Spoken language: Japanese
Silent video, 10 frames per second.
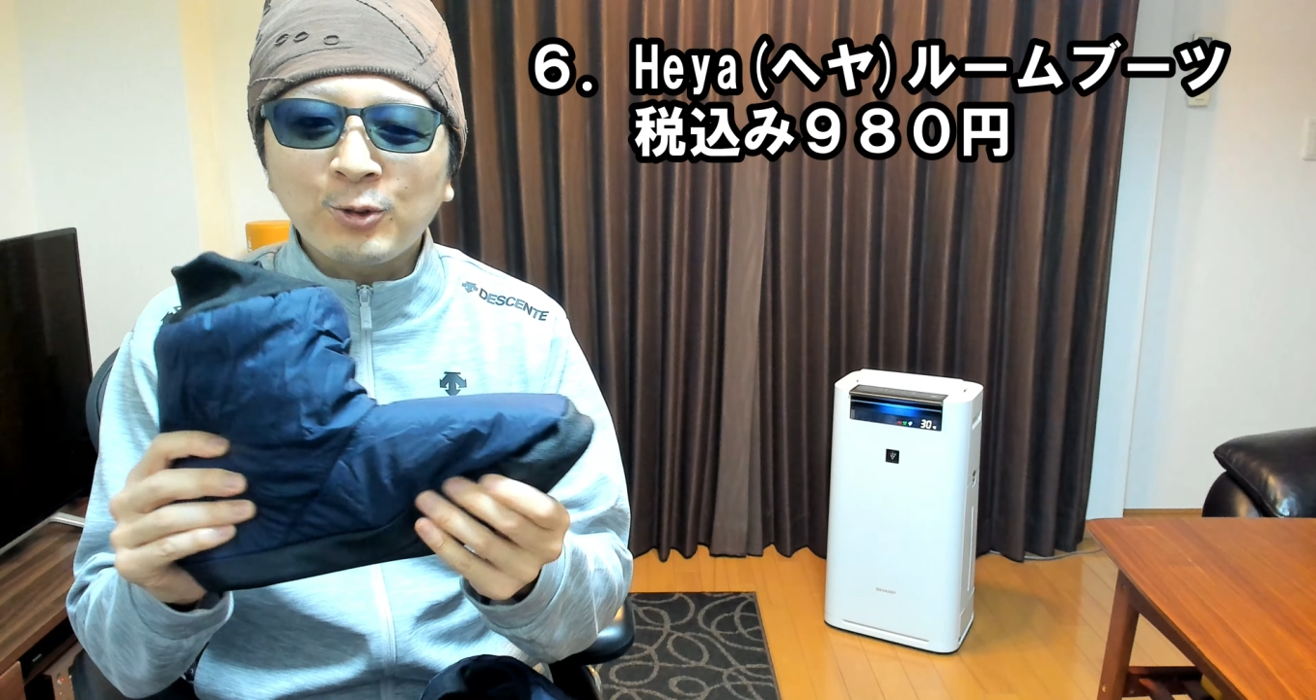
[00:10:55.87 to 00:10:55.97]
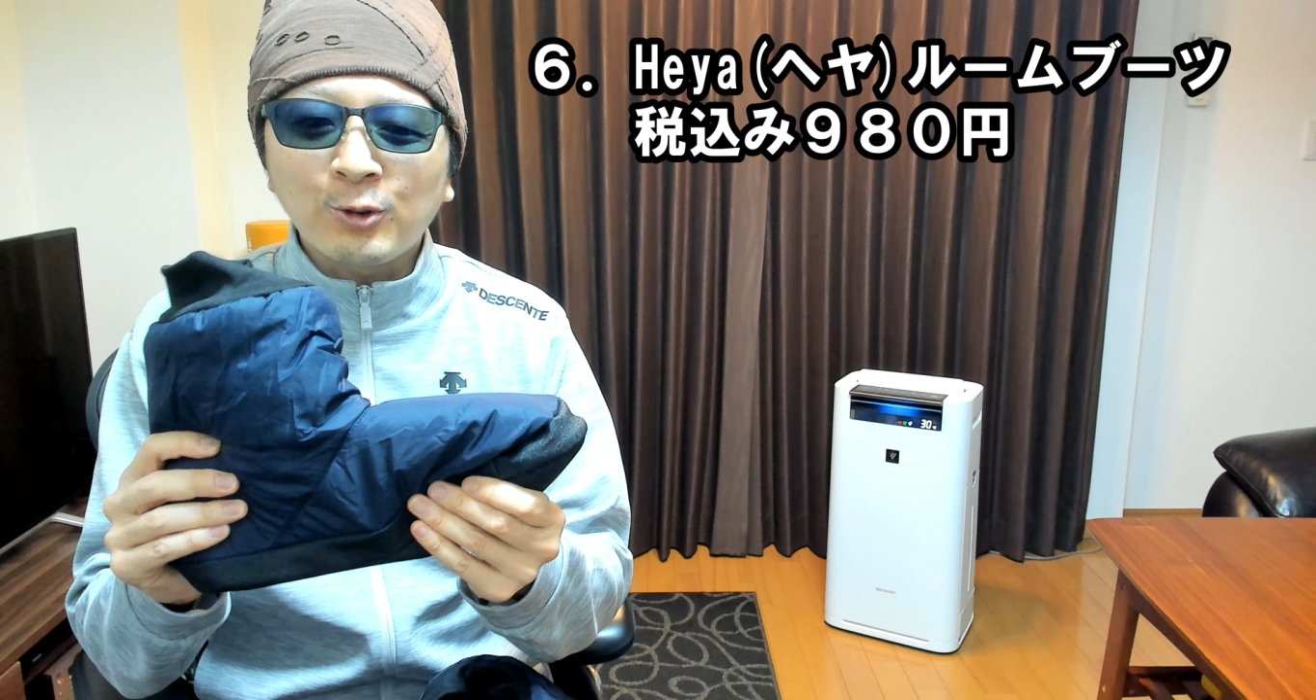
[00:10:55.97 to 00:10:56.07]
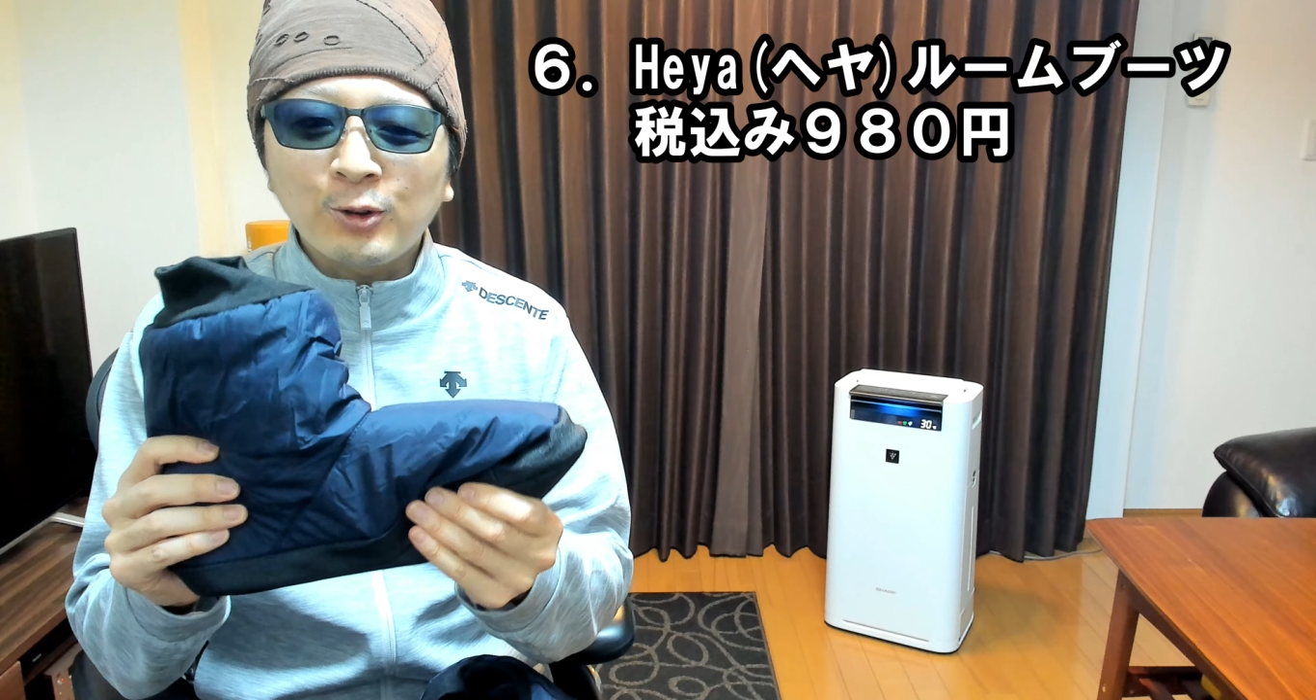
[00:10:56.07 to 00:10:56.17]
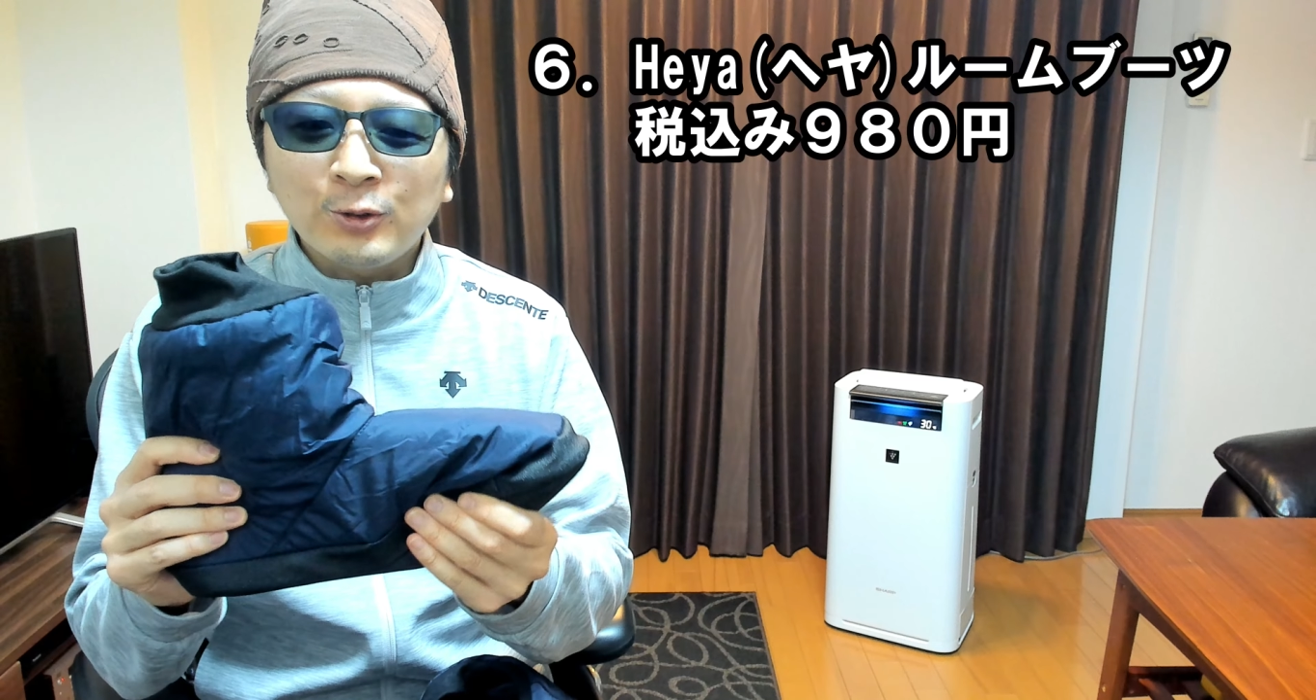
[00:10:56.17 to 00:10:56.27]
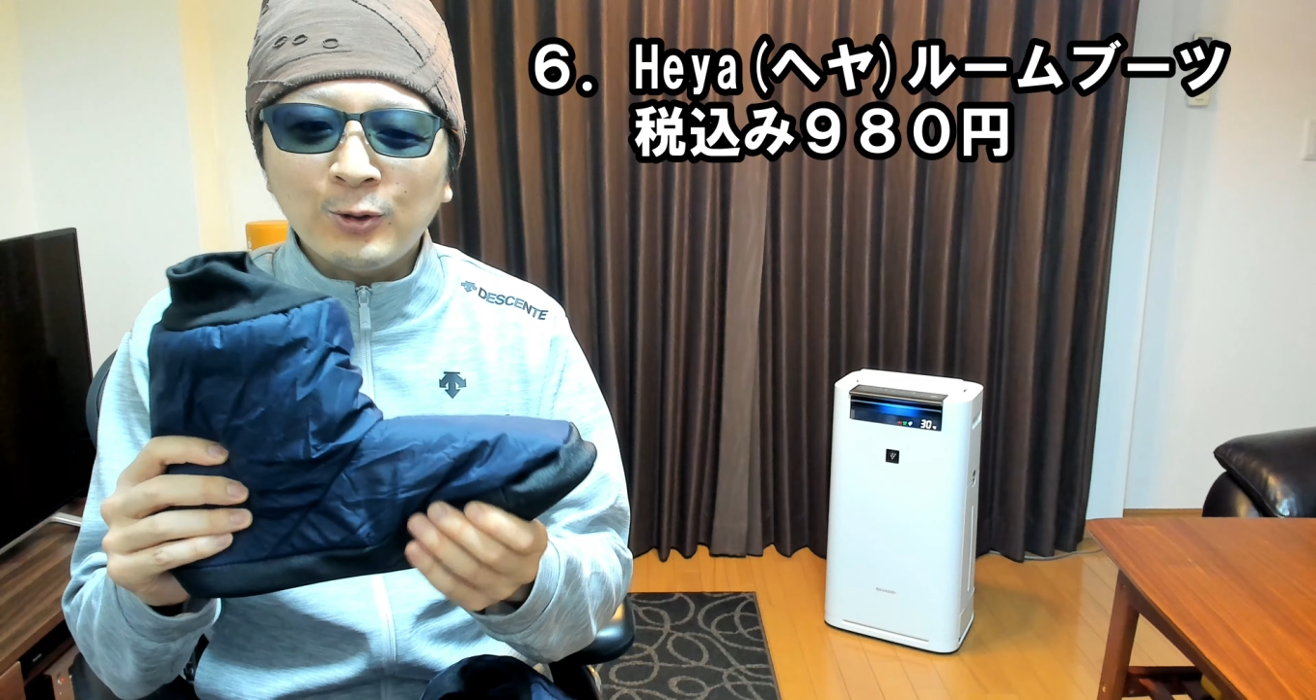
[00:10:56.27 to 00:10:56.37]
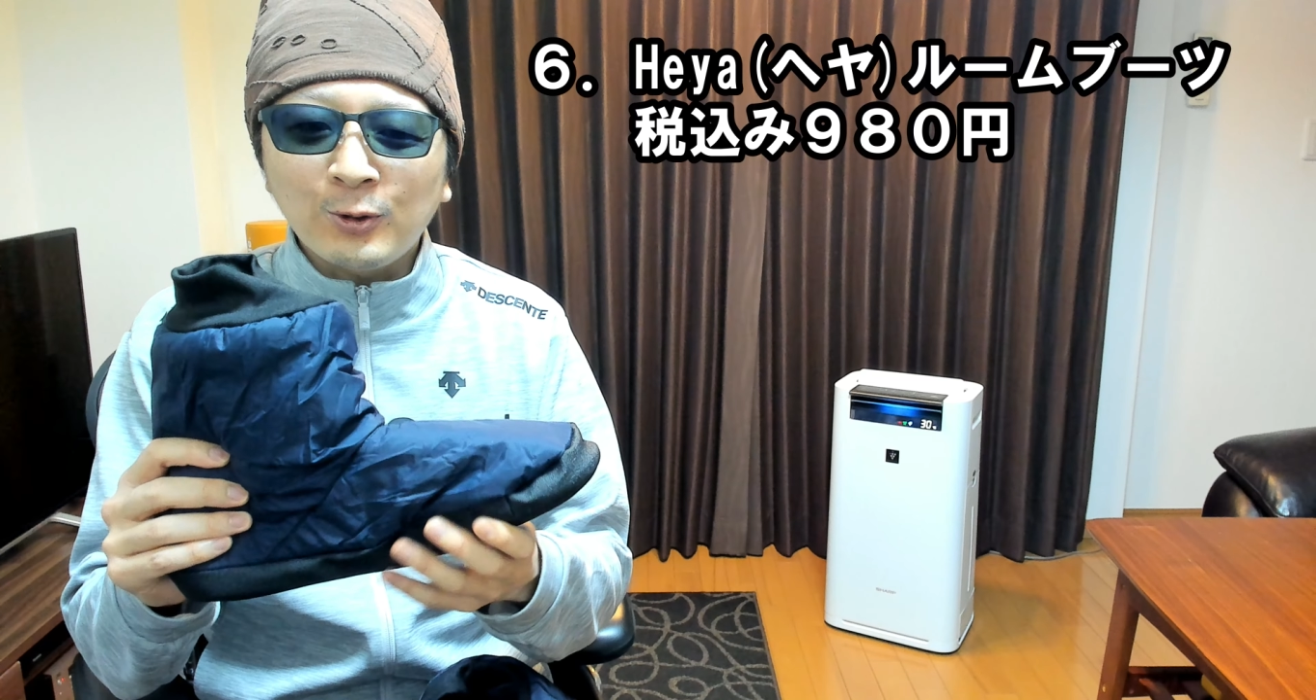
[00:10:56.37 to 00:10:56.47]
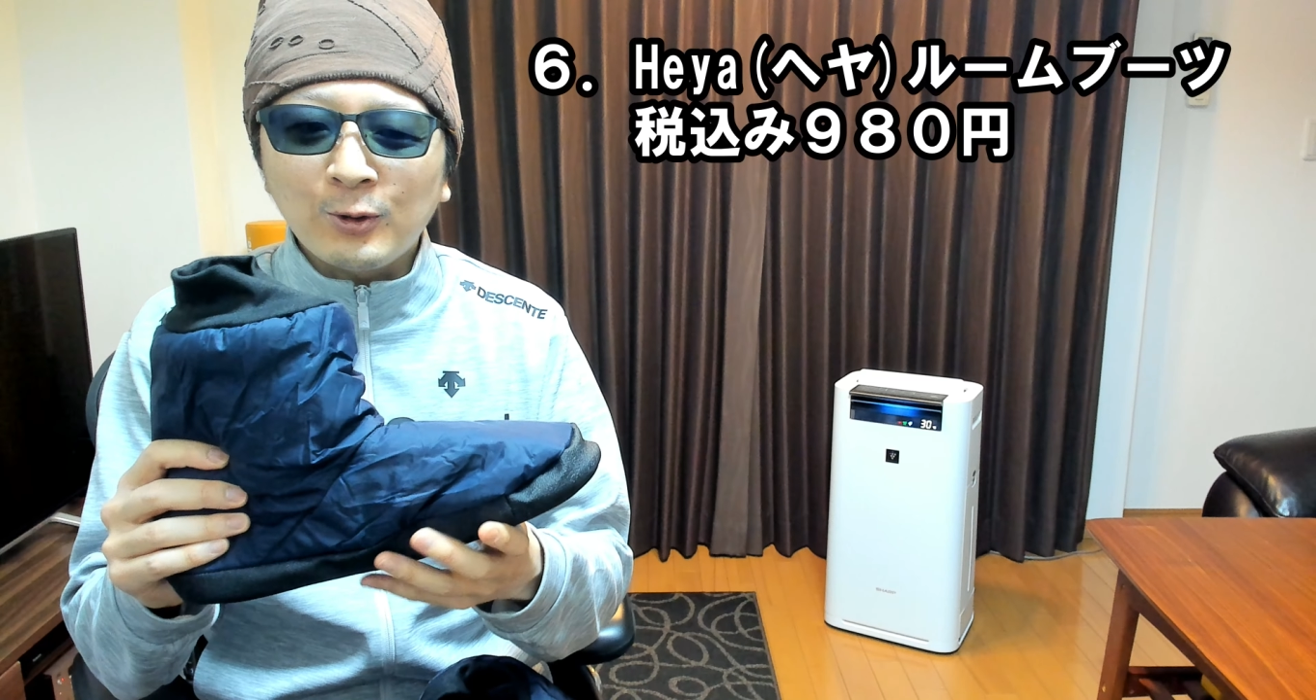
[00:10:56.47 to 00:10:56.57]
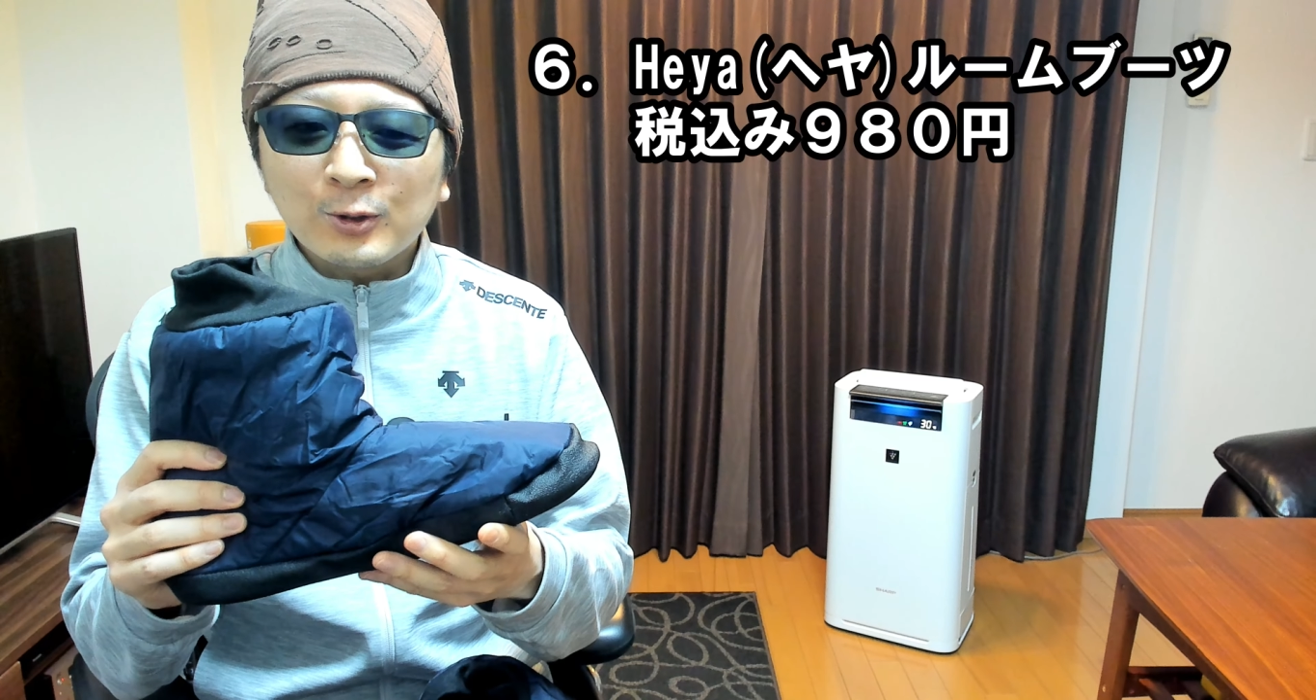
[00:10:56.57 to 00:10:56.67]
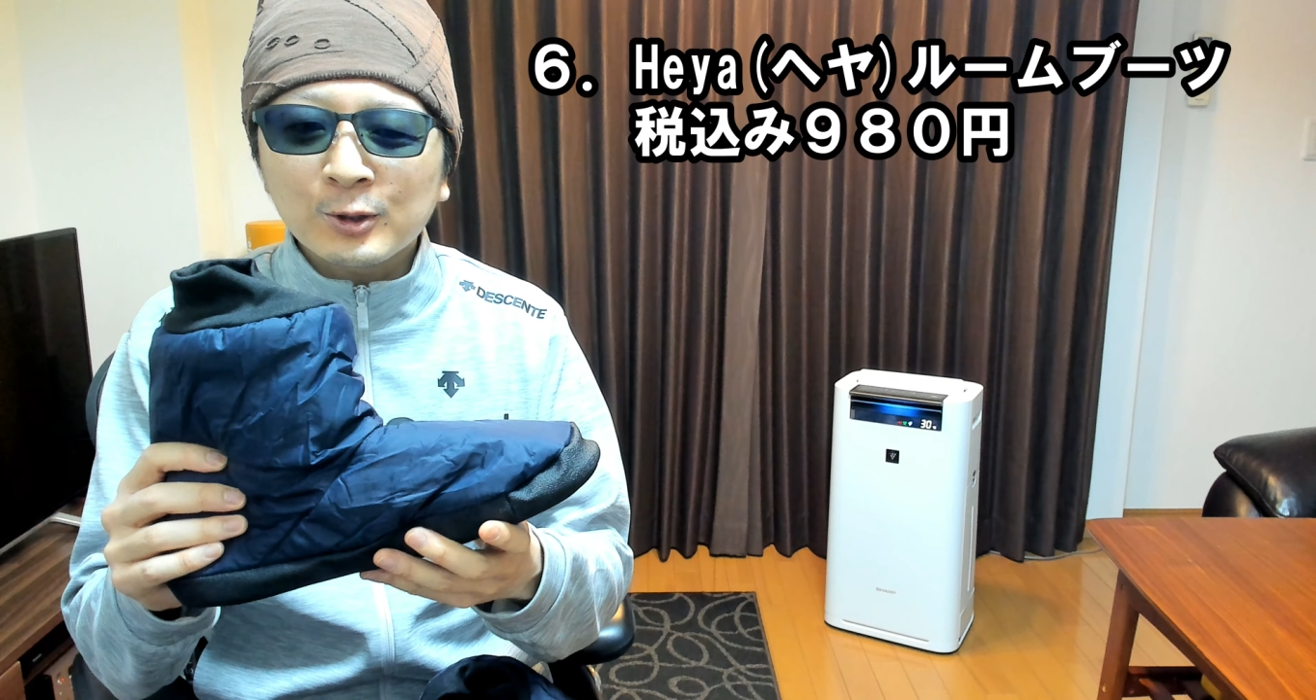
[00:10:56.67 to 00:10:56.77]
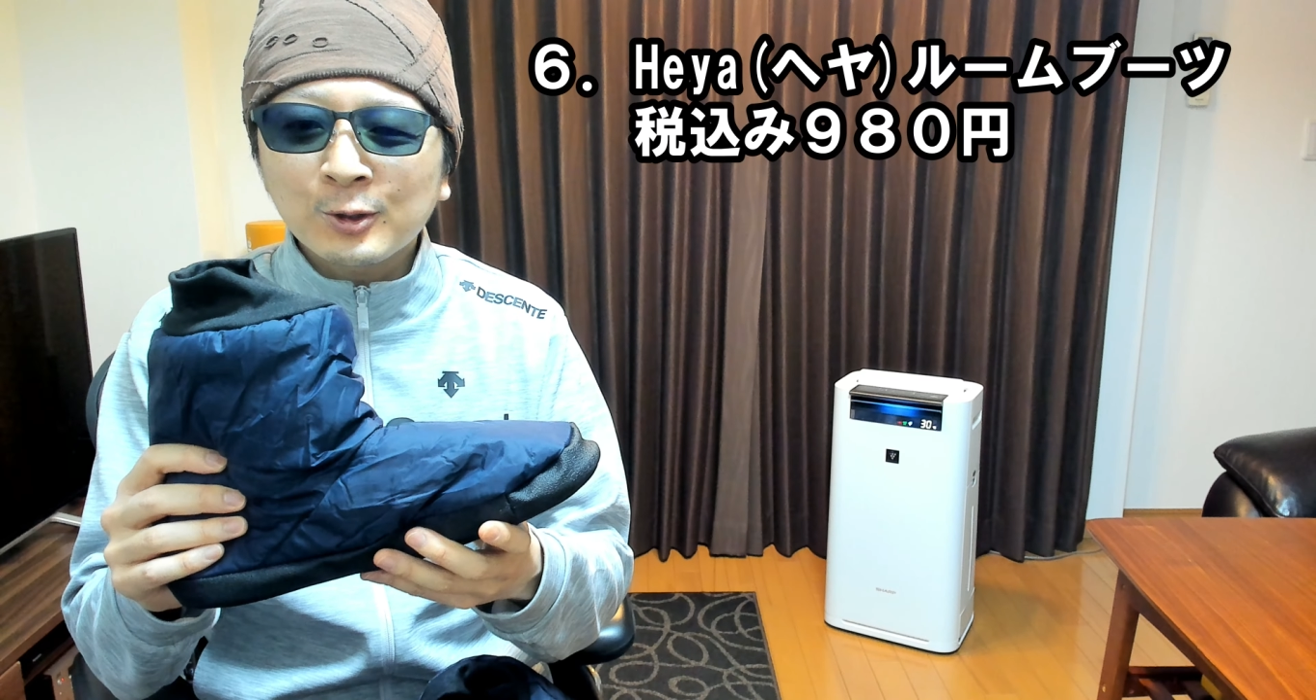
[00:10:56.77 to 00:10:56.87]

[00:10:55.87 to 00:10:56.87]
ところの